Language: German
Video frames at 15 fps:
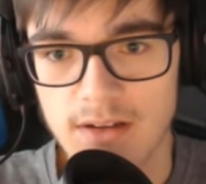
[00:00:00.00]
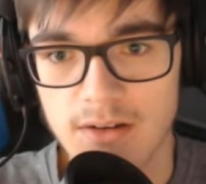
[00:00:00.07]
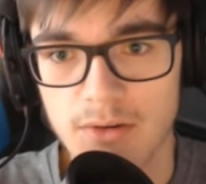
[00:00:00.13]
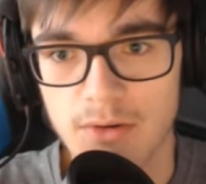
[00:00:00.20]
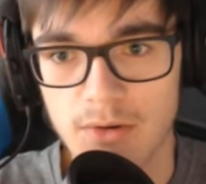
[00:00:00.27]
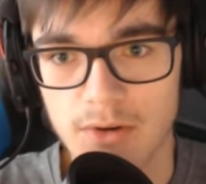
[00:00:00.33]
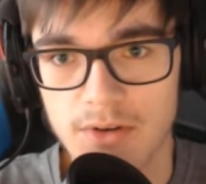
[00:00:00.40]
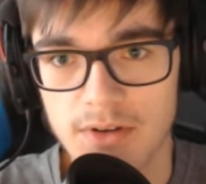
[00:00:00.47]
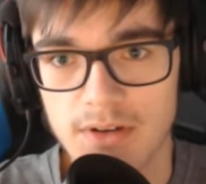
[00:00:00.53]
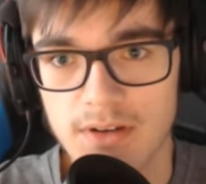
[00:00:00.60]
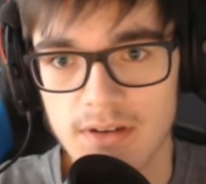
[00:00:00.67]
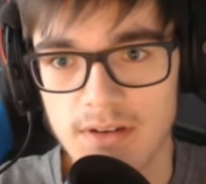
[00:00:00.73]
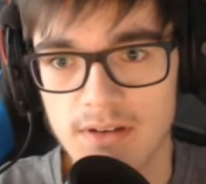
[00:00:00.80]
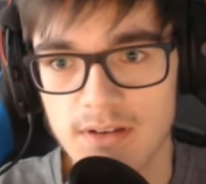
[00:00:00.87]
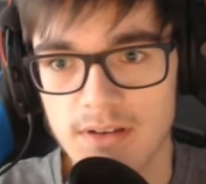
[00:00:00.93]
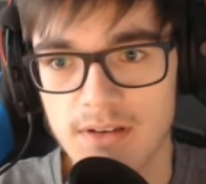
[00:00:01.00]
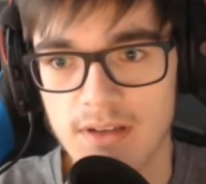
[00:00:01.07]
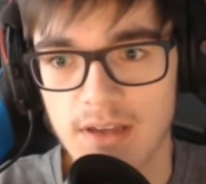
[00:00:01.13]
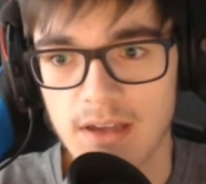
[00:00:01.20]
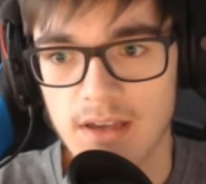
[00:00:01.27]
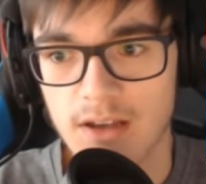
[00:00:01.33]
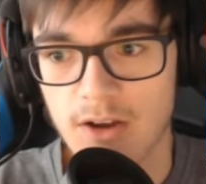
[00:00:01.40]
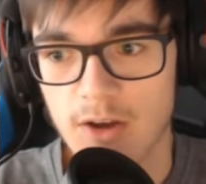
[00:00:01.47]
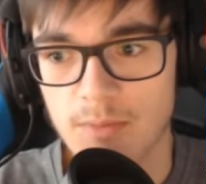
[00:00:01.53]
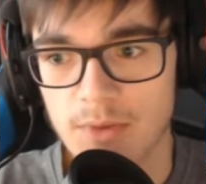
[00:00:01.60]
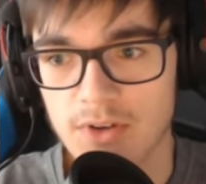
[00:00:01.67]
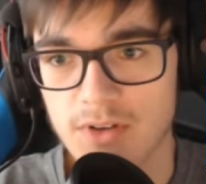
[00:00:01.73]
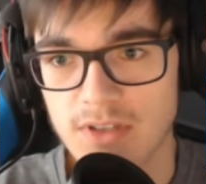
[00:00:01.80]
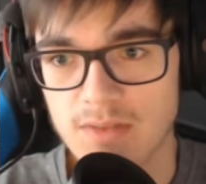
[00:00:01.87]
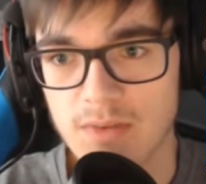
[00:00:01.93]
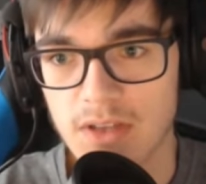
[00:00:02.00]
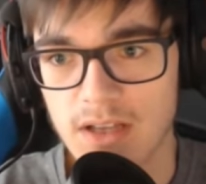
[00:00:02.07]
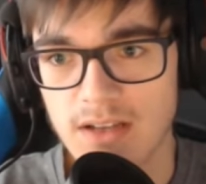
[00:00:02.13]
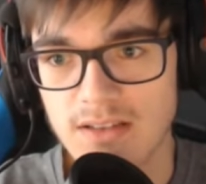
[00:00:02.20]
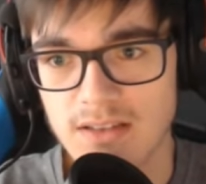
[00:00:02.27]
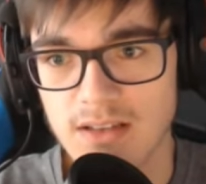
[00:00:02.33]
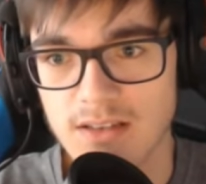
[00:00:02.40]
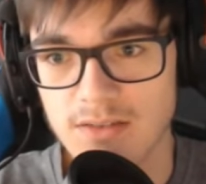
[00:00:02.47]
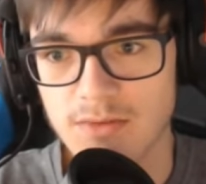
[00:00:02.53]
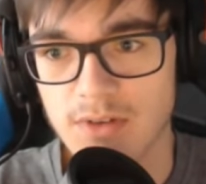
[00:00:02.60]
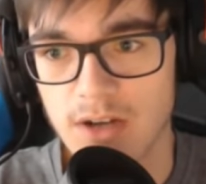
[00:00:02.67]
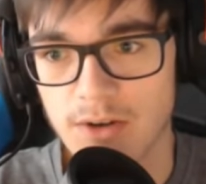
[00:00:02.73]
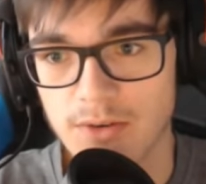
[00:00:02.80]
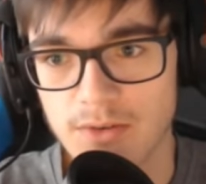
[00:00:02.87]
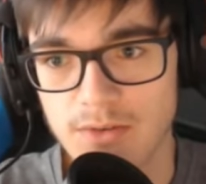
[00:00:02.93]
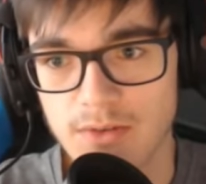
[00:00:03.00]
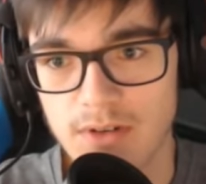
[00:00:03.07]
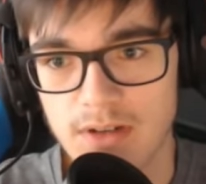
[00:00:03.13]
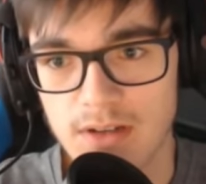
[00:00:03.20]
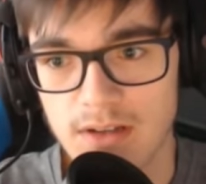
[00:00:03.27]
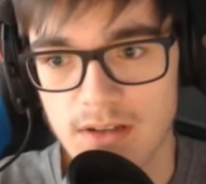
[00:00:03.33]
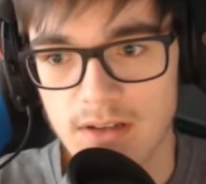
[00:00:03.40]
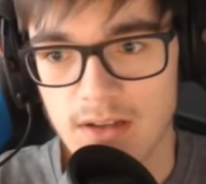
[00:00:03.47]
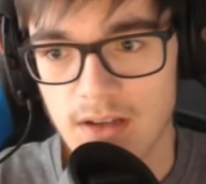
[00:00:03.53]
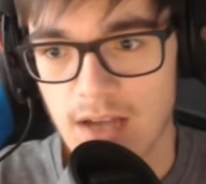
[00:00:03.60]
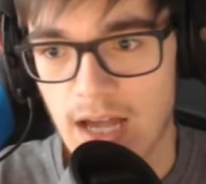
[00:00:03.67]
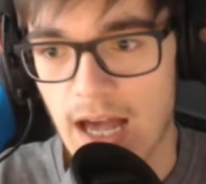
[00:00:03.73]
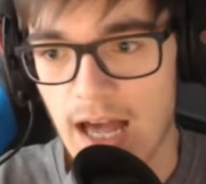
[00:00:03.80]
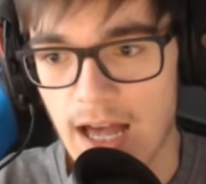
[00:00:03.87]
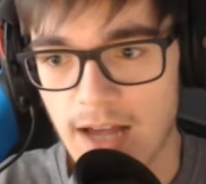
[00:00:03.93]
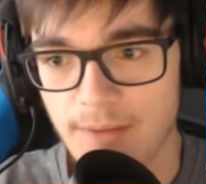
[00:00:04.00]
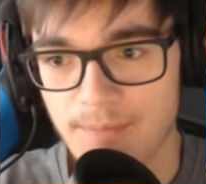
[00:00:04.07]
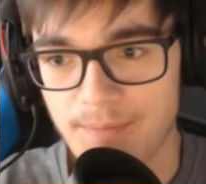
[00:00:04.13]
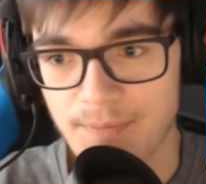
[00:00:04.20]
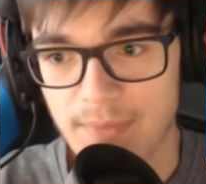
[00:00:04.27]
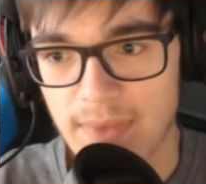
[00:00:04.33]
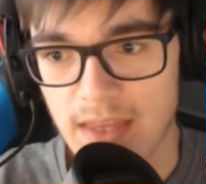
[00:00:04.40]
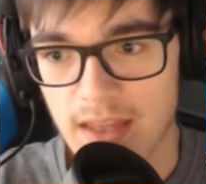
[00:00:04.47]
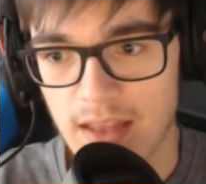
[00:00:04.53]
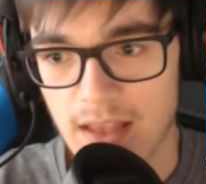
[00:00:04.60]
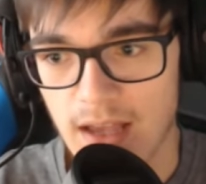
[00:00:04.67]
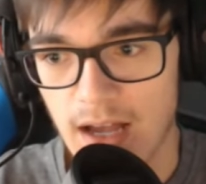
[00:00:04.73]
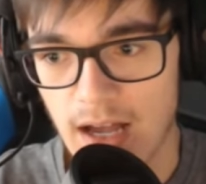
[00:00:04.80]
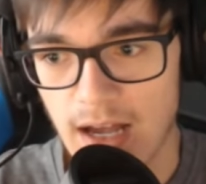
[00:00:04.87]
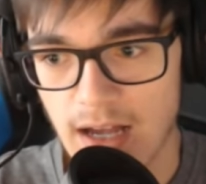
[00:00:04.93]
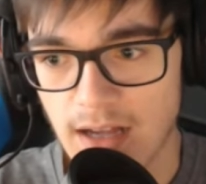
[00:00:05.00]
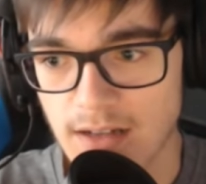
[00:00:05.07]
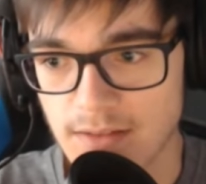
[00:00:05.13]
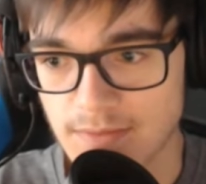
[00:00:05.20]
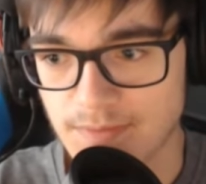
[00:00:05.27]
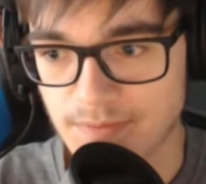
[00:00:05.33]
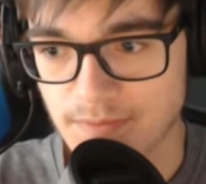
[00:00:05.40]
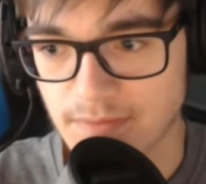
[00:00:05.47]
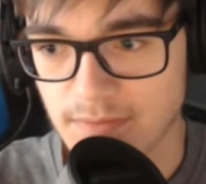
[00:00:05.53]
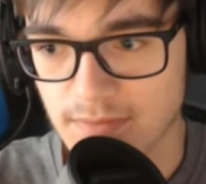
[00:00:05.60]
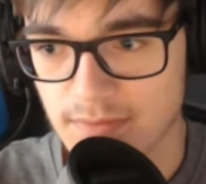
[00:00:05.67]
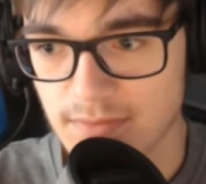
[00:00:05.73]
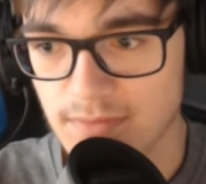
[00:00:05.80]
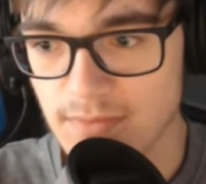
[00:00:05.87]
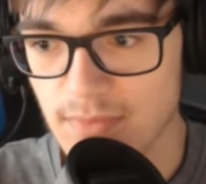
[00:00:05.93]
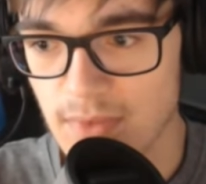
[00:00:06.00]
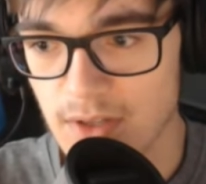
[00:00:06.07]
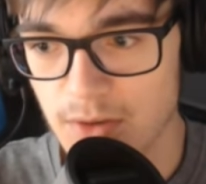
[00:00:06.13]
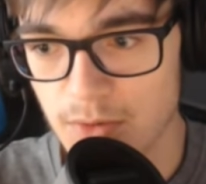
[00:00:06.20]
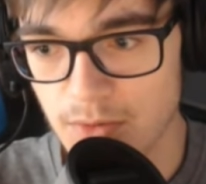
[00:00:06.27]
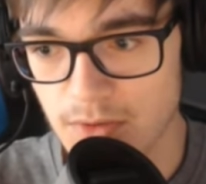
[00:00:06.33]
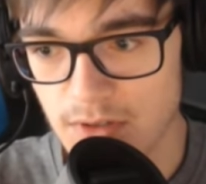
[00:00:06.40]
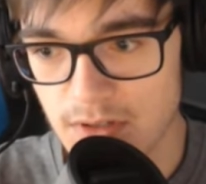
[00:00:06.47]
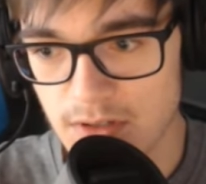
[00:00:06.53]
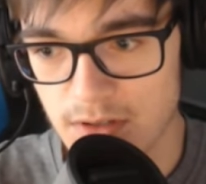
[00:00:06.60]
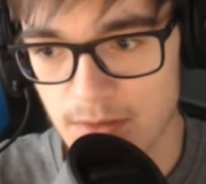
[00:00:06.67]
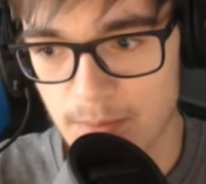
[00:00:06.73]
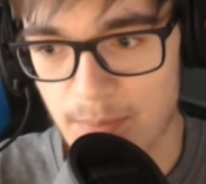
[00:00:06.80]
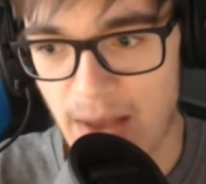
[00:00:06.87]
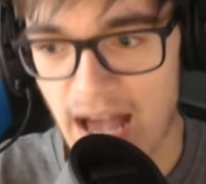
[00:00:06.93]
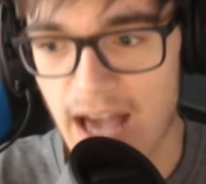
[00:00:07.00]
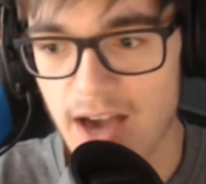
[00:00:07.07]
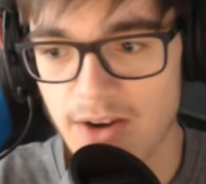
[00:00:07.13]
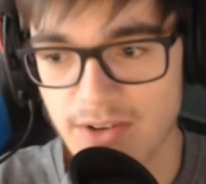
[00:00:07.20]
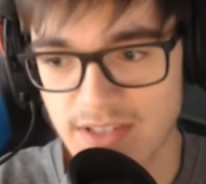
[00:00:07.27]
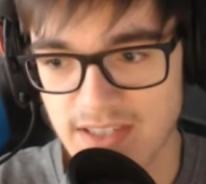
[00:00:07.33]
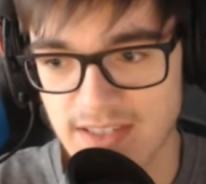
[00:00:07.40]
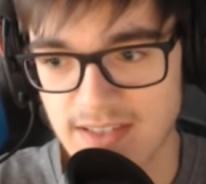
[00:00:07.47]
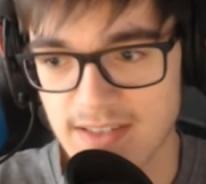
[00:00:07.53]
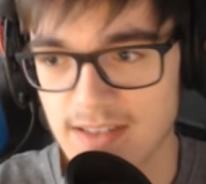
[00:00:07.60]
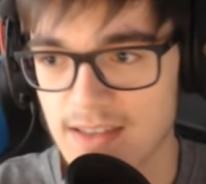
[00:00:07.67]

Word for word: Oh Gott. Die Gegner können mir trotzdem die Katze dazu klauen, du. Ha! Ha! Und Pauz!